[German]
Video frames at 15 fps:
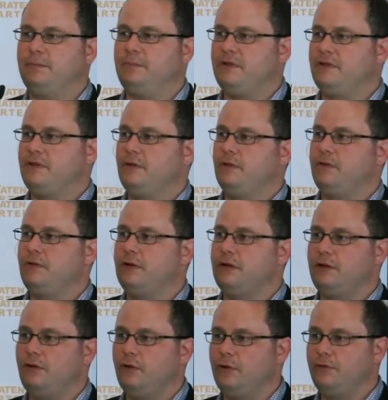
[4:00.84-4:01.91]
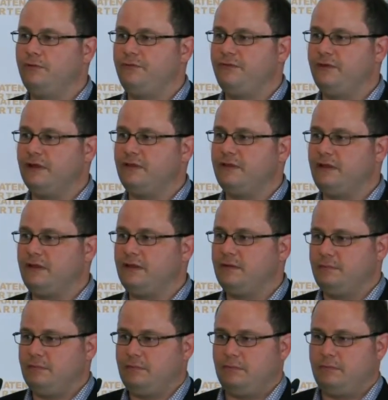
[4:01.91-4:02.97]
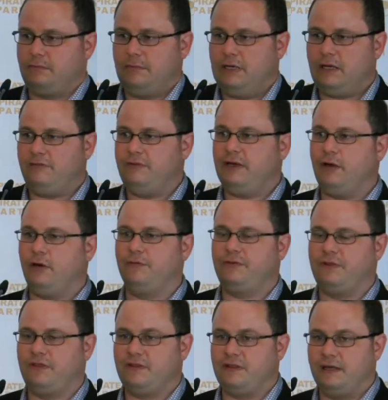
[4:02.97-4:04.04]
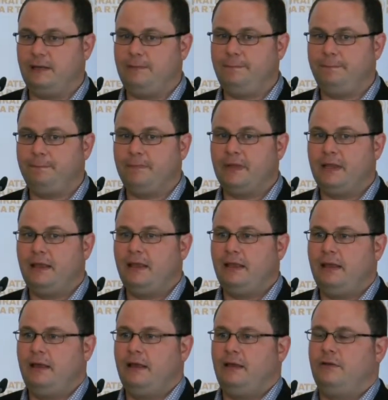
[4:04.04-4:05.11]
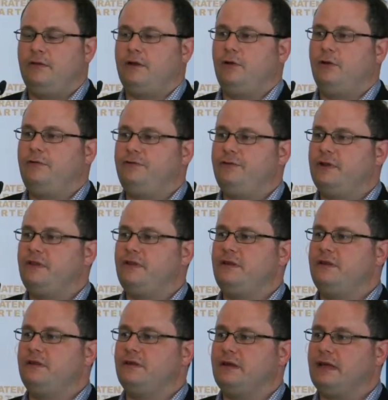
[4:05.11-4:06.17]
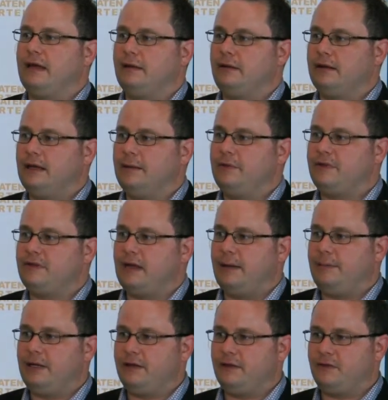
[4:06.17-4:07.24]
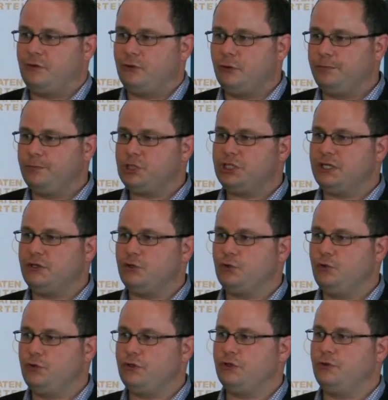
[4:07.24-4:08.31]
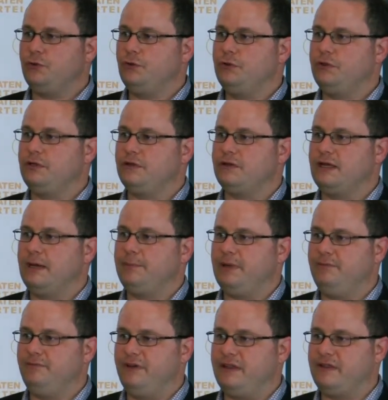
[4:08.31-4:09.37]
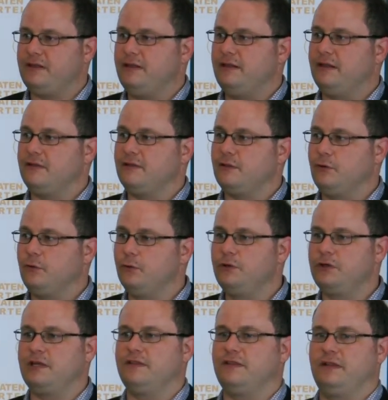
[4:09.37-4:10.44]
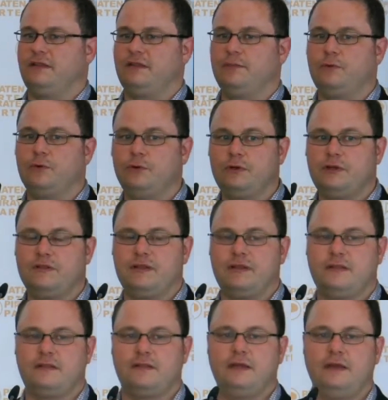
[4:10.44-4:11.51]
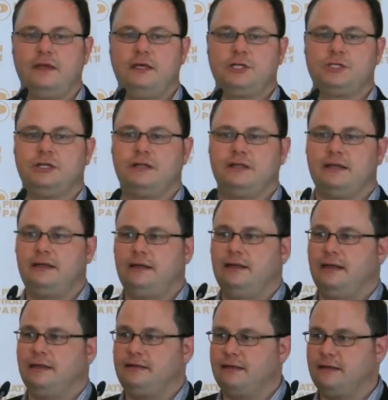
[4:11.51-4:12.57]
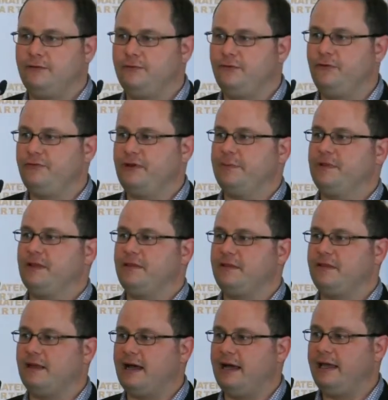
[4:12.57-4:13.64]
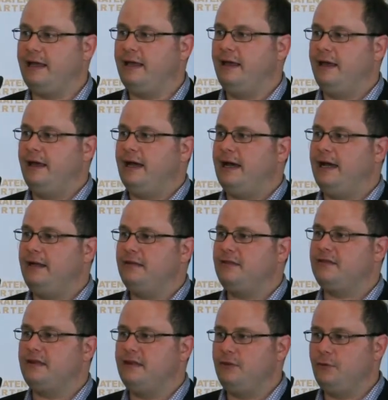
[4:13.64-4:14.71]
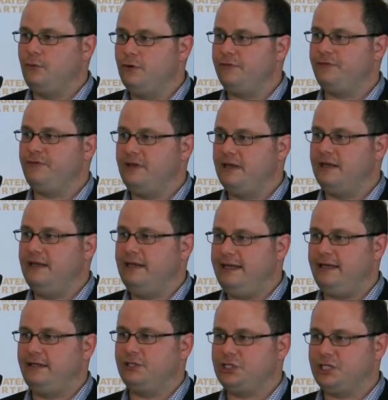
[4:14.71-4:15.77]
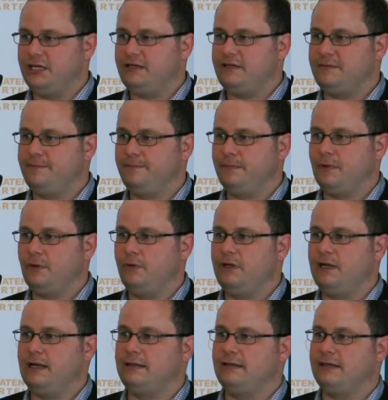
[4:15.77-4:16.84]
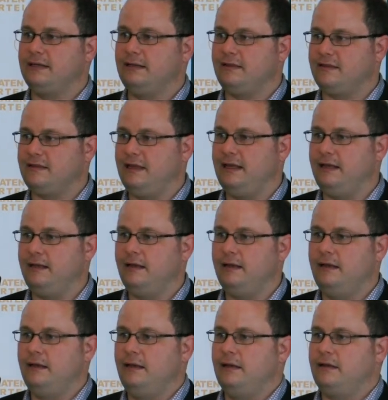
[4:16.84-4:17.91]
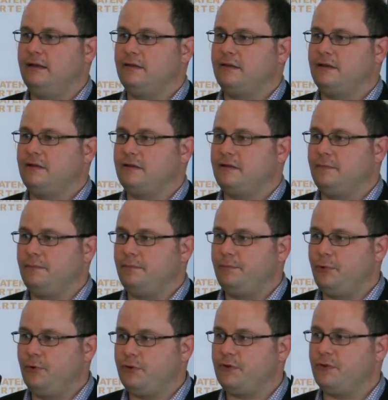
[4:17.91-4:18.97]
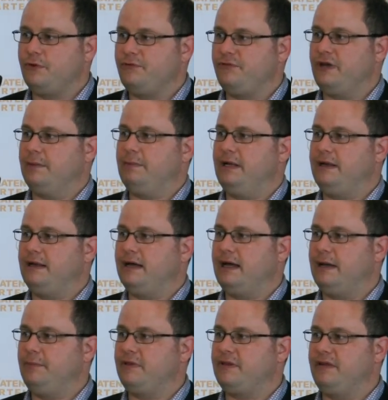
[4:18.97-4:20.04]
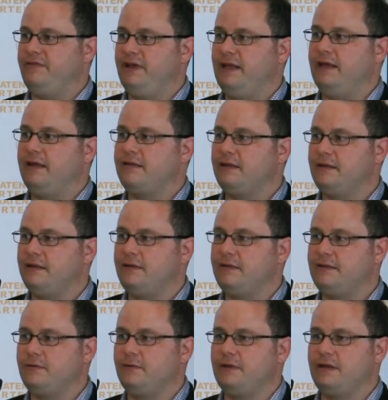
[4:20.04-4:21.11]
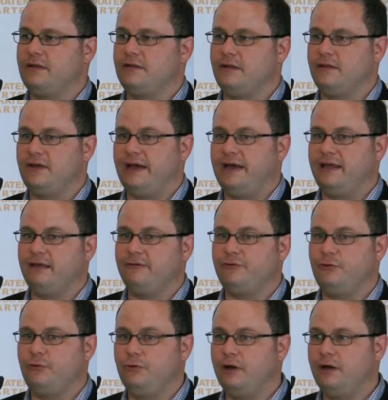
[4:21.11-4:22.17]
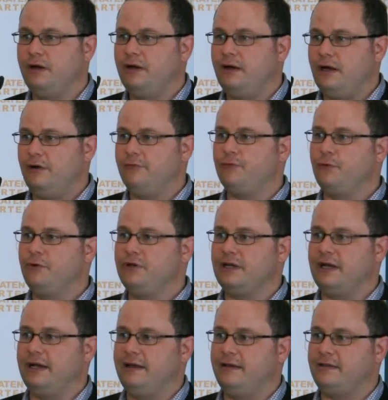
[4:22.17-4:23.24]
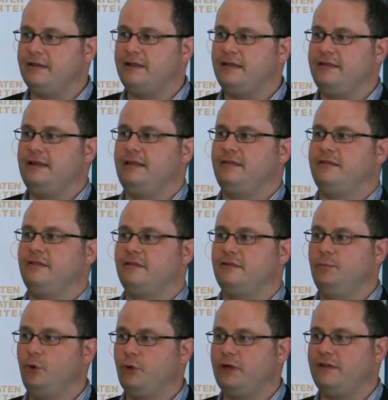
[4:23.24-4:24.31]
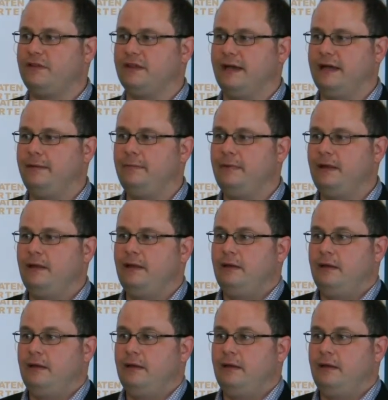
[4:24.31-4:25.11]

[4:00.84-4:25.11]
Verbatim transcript: man bis 1949 mehr oder weniger offiziell. 1949 gab es einmal das Truppenstatut und es gab im Westen das Grundgesetz. Im Grundgesetz stand drin in Artikel 5 Absatz 3, eine Zensur findet nicht statt und in Artikel 10, dass das Post- und Fernmeldegeheimnis gewährleistet ist und dass also Eingriffe nur aufgrund eines Gesetzes möglich seien.